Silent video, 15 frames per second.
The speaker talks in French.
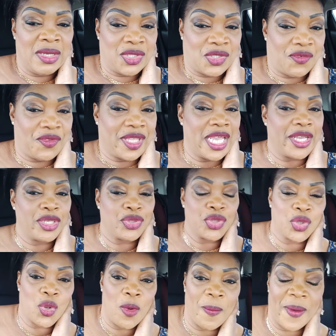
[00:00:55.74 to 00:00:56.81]
Je voudrais que
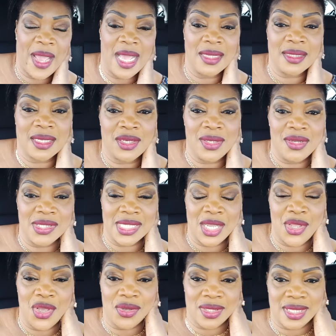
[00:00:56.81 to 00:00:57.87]
tu comprennes que le
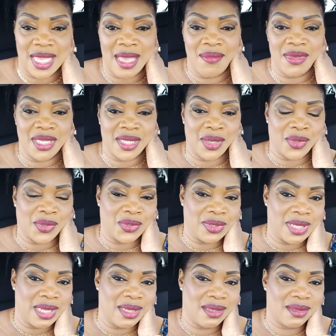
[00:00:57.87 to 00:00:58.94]
Seigneur t'aime, il te
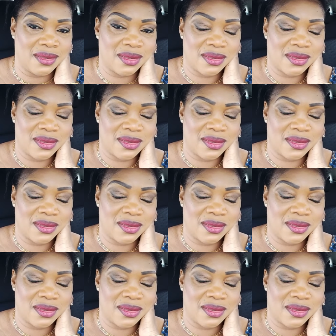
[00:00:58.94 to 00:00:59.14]
connaît